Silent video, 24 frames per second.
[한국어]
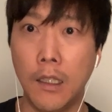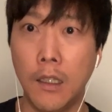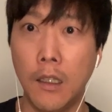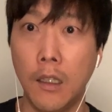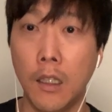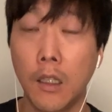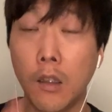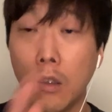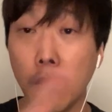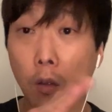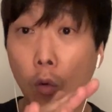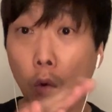
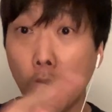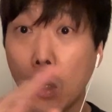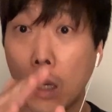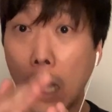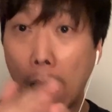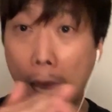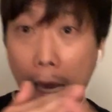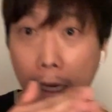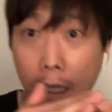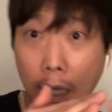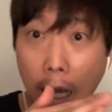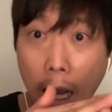이거
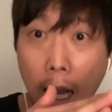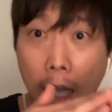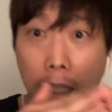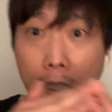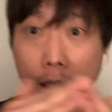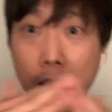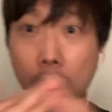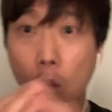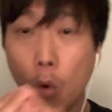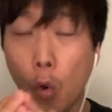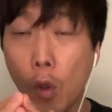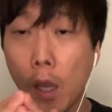강아지,
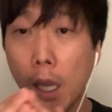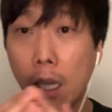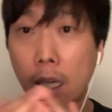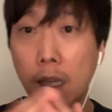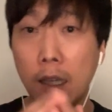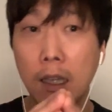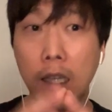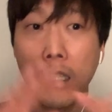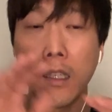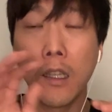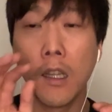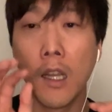냐 고양이에
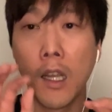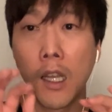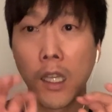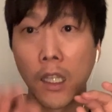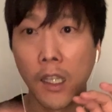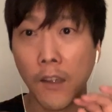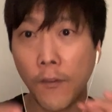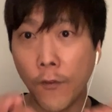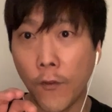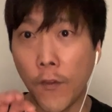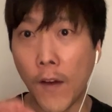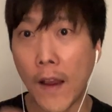대한
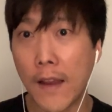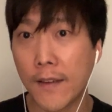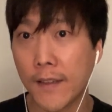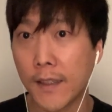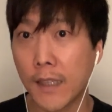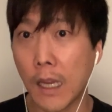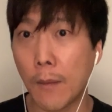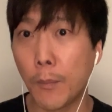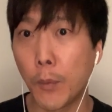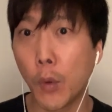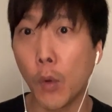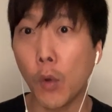if, s e
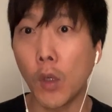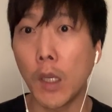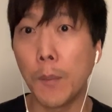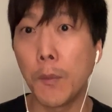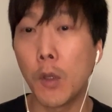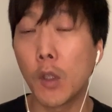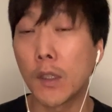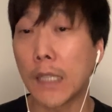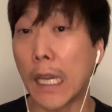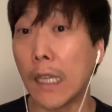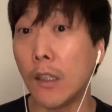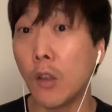then 프로그래밍을
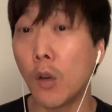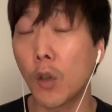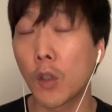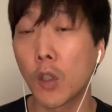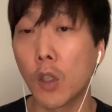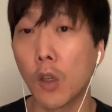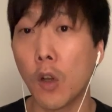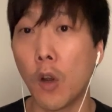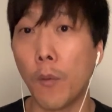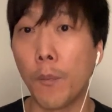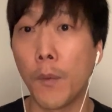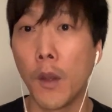짜는
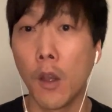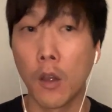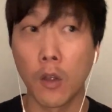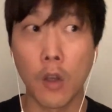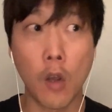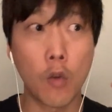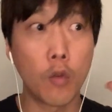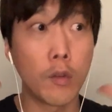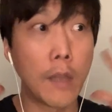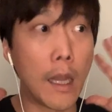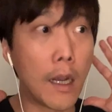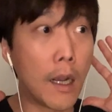것처럼
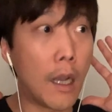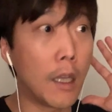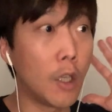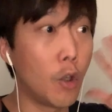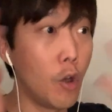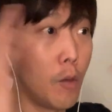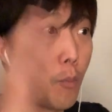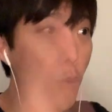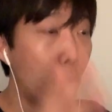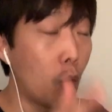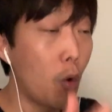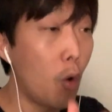결국 내가 이걸
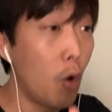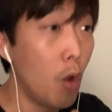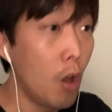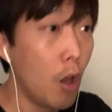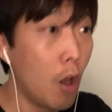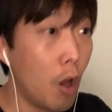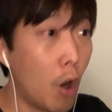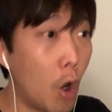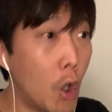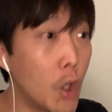보고 어,